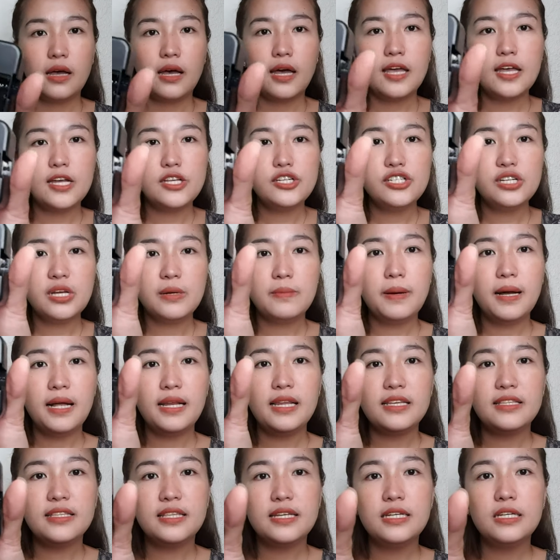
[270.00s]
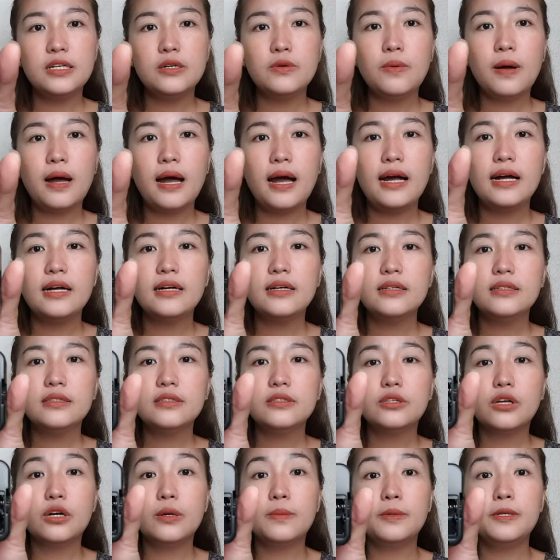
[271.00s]
Ayan siya, bali dalawang
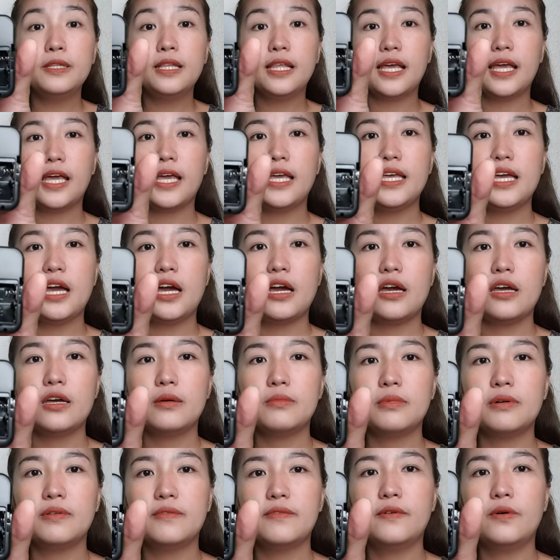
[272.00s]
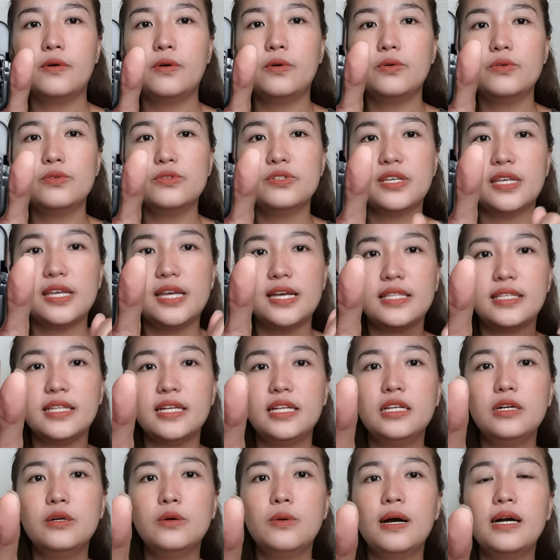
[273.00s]
double A. Ayan, mag-focus. Ayan,
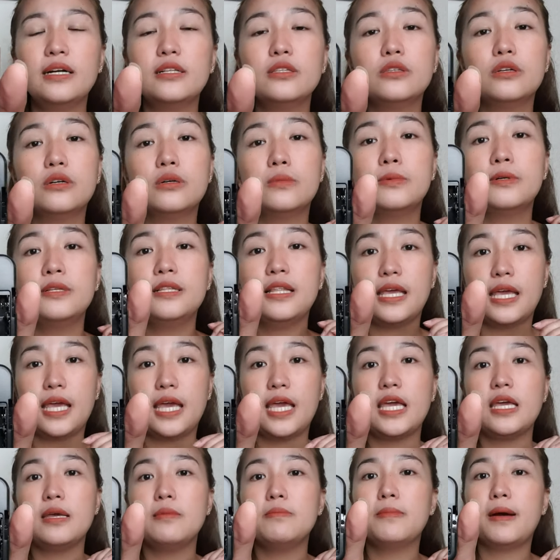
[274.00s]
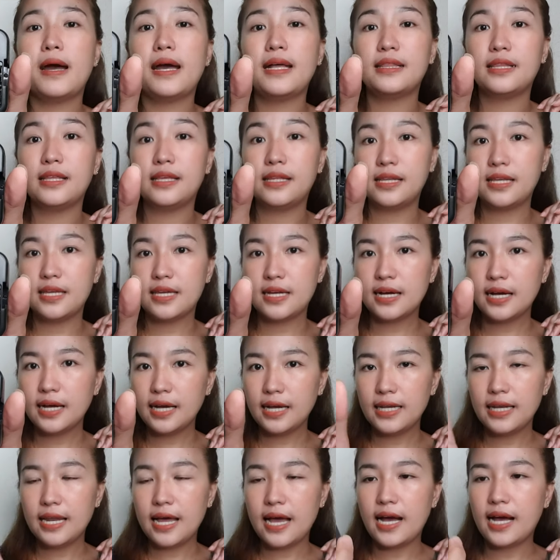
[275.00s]
dalawang double A battery ang
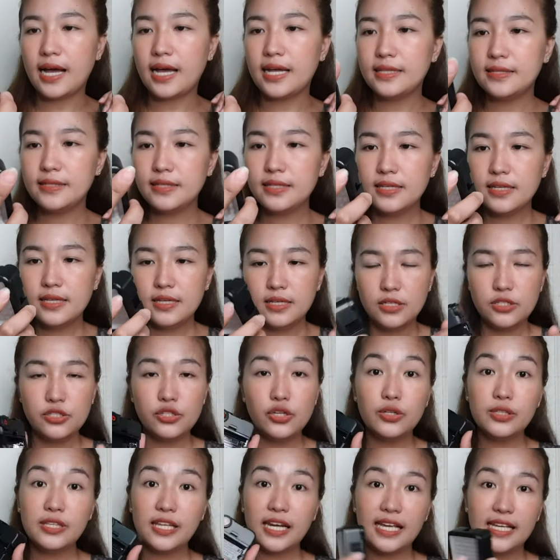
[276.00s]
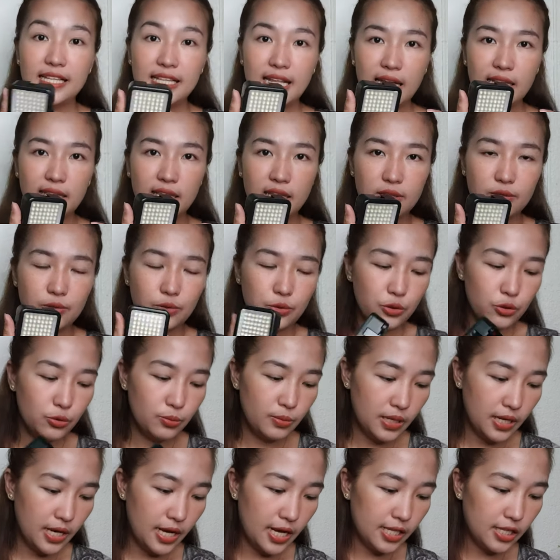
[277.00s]
kailangan. So, try natin kung
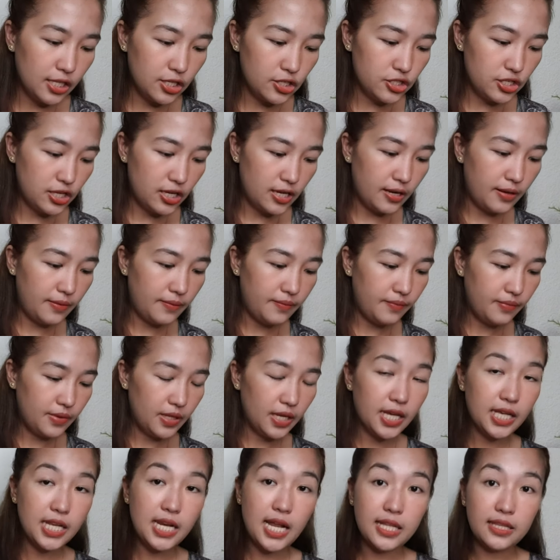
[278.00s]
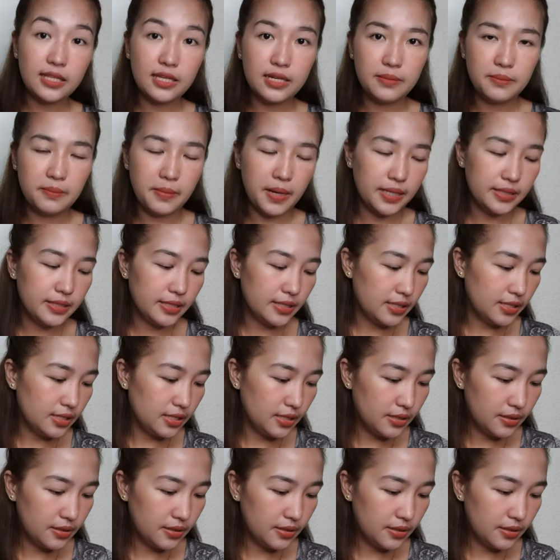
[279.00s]
gumagana siya. Bigyan natin ng battery.